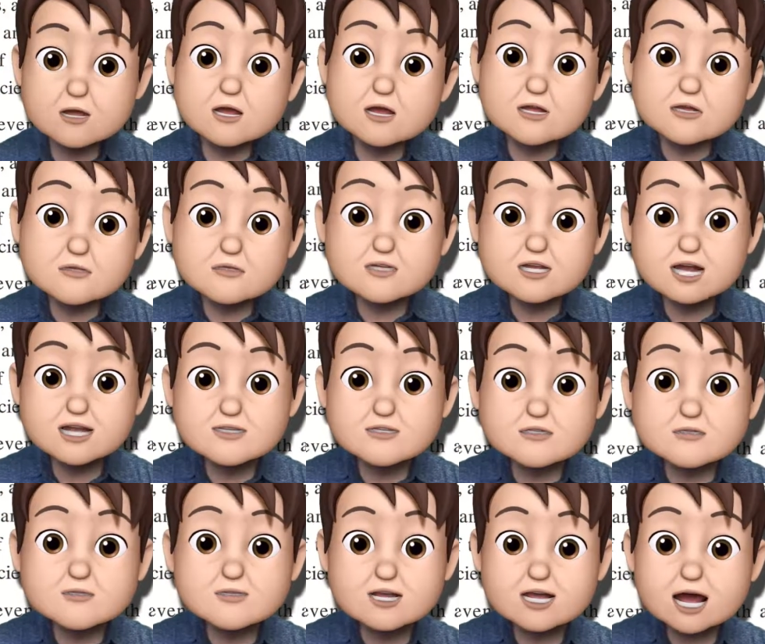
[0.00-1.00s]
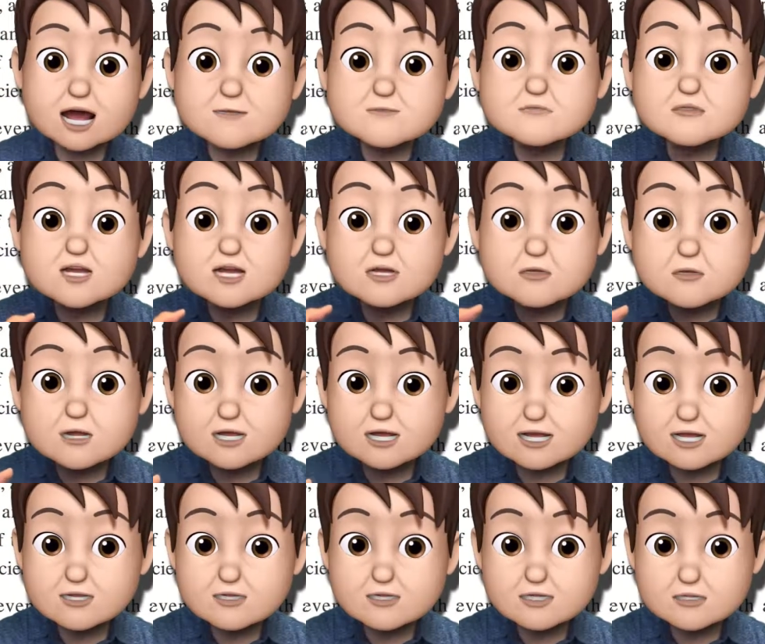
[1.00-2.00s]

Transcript: 이런 단서들이 앞뒤 관계를